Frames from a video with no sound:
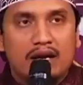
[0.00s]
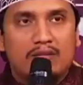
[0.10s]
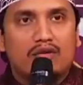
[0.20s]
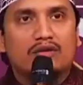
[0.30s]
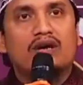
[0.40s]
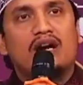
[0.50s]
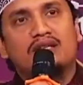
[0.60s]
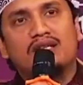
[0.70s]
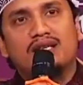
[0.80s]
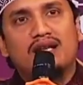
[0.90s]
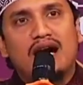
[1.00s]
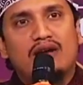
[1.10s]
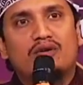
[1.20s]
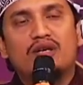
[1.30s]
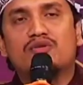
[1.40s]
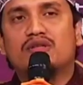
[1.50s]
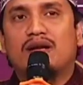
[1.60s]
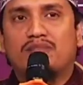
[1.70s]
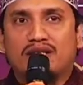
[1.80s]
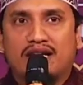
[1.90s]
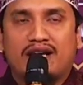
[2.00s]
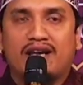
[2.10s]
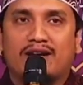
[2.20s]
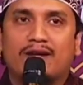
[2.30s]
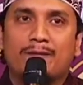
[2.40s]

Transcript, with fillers: মূলত হাদিসের আলোকে যদি আপনি দেখেন